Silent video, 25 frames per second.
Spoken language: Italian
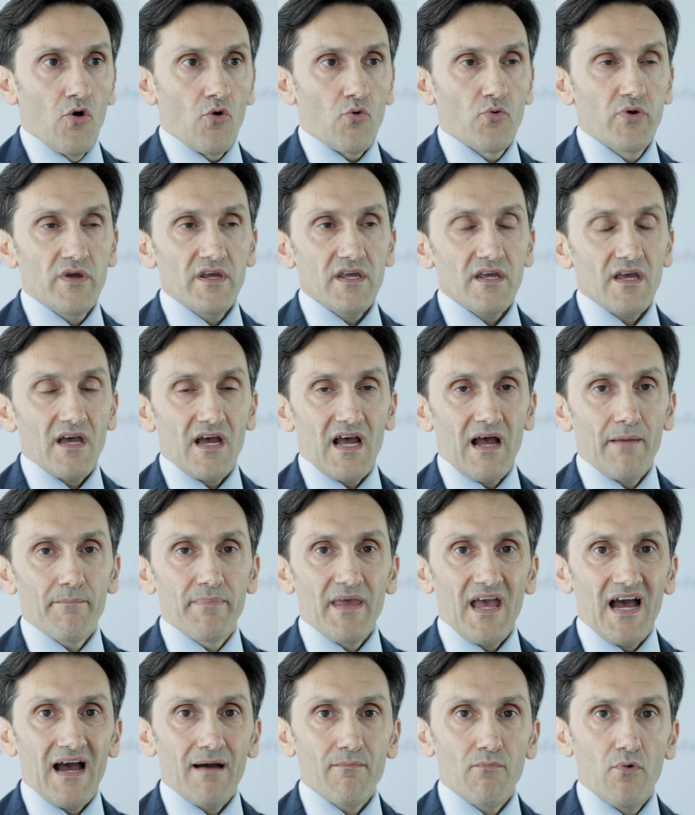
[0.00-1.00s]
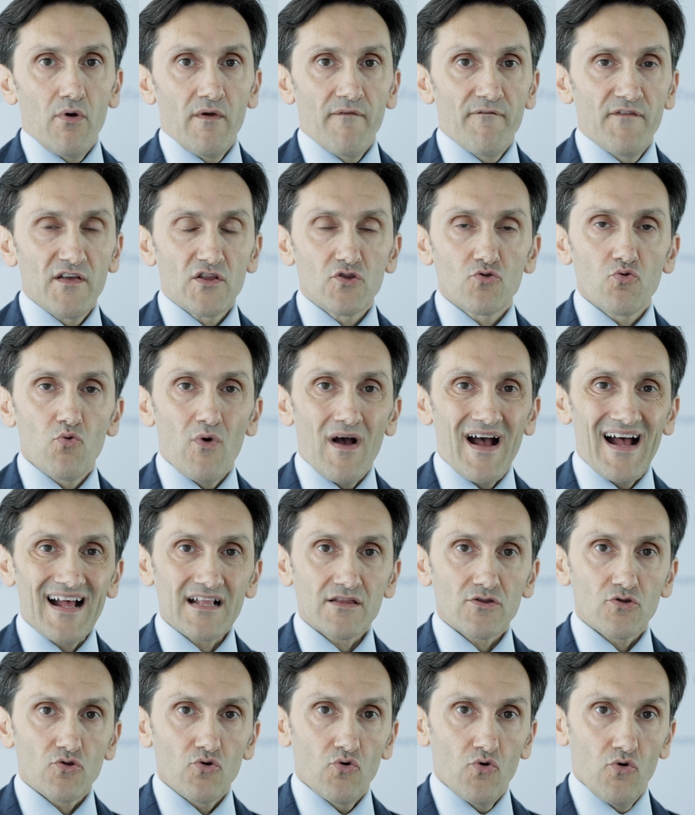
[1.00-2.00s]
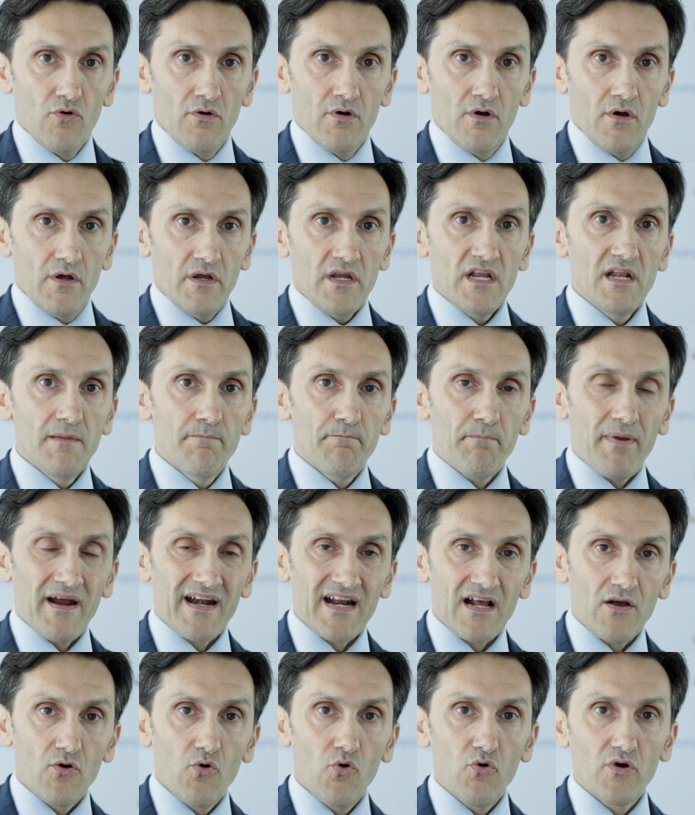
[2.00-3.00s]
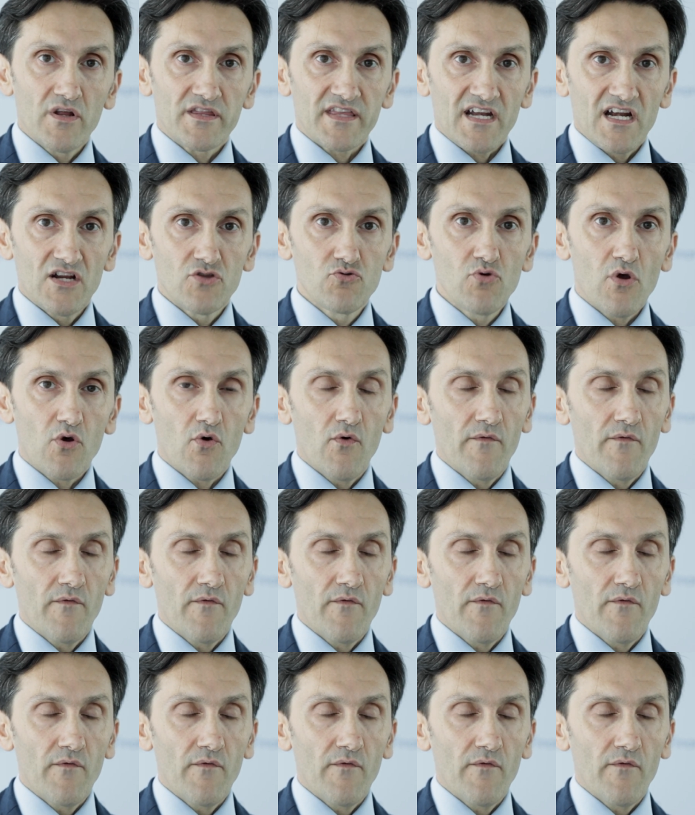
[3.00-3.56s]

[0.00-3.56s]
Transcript: Qui abbiamo effettuato il paragone tra le due